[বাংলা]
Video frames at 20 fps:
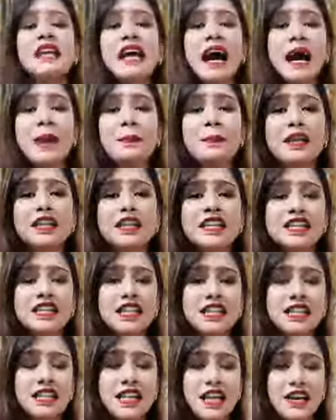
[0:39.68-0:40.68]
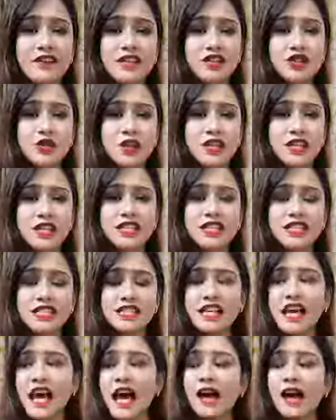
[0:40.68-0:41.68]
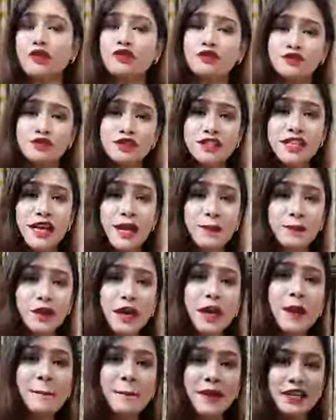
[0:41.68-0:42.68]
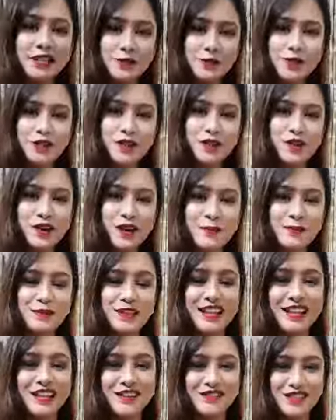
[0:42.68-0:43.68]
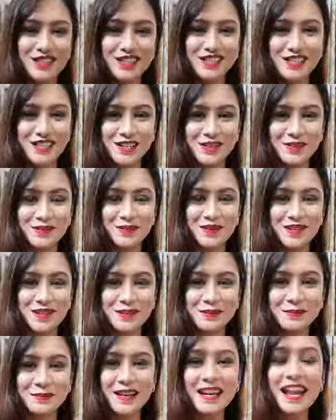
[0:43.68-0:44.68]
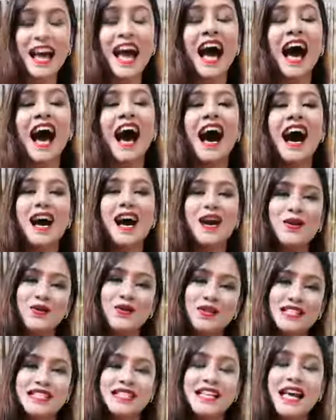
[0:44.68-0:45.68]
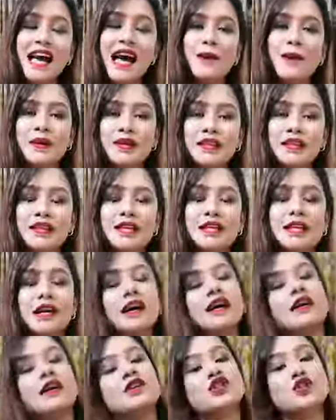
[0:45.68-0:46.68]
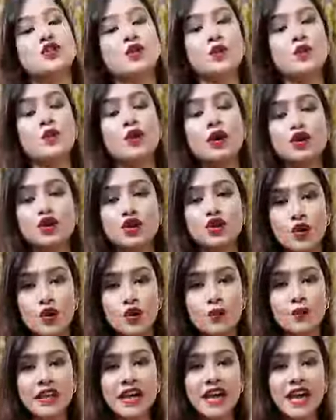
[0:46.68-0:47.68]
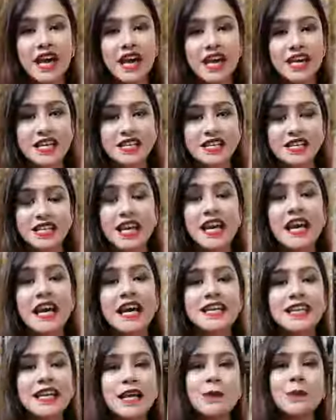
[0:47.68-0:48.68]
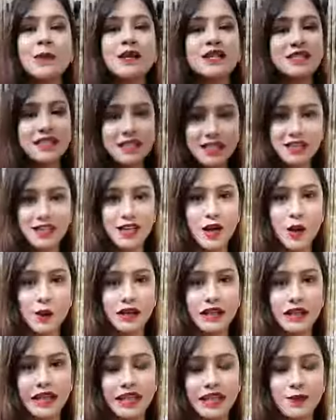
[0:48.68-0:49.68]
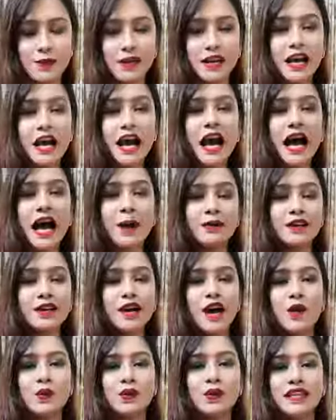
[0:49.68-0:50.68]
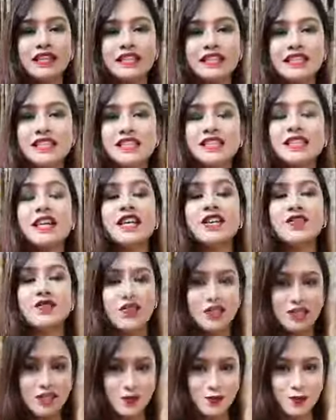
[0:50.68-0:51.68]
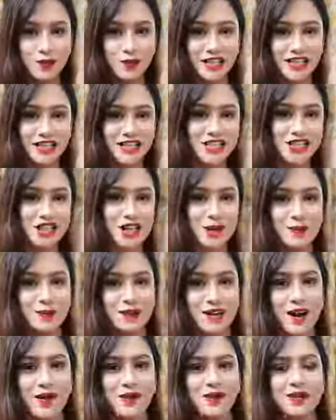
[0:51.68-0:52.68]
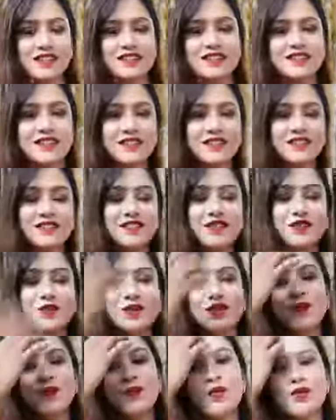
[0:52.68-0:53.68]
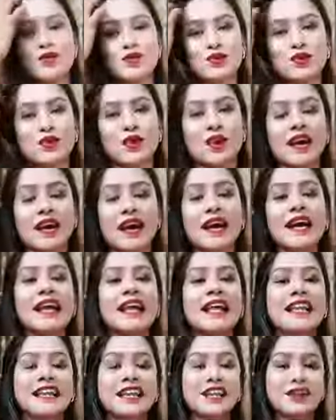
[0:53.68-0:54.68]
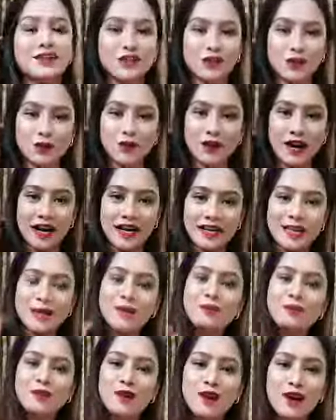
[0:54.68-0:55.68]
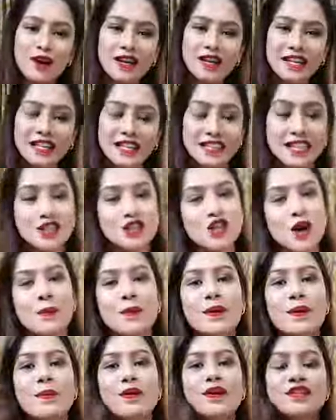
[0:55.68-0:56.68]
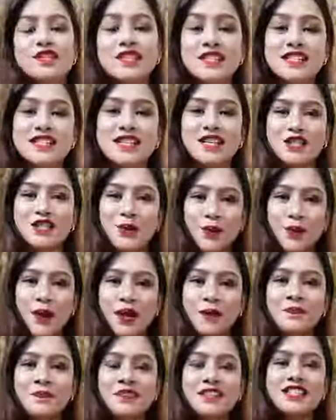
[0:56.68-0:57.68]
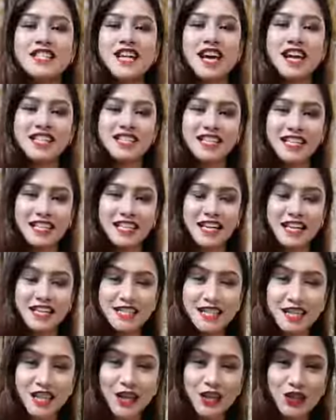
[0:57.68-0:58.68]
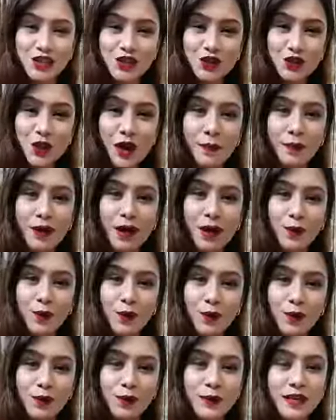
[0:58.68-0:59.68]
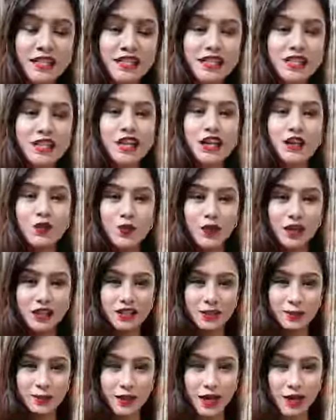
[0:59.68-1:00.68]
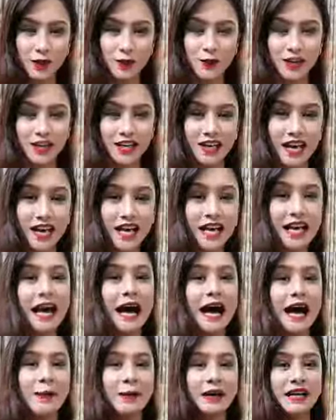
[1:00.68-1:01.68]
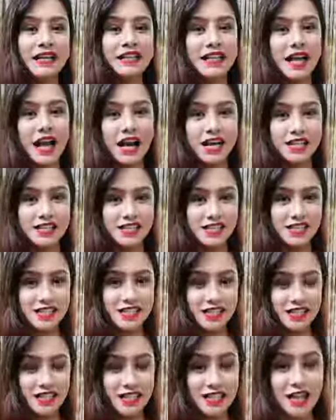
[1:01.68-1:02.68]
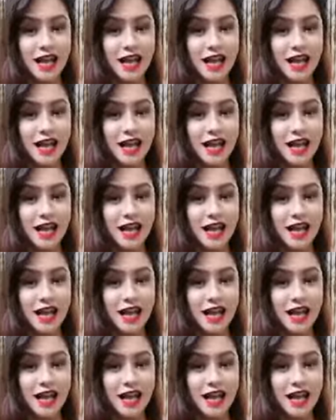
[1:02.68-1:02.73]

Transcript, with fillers: আপনাদের সাথে লাইভে চলে এসেছি এখন হচ্ছে আপনারা বেশি বেশি করে আমাদের লাইভটা শেয়ার করে দিবেন আর হচ্ছে আমাদের শোরুম থেকে এসে টেন পার্সেন্ট ডিসকাউন্ট নিয়ে নেবেন আমাদের আউটলেটের অ্যাড্রেসটা বলে দিচ্ছি আমাদের আউটলেটের অ্যাড্রেস হচ্ছে বসুন্ধরা লেভেল ওয়ানে ব্লক দিতে শপ নম্বর হচ্ছে সিক্সটি ওয়ান যারা সাথে আছেন একটু আমাকে বলবেন যে নেটওয়ার্কটা ভালো কিনা আমাকে দেখা যাচ্ছে কিনা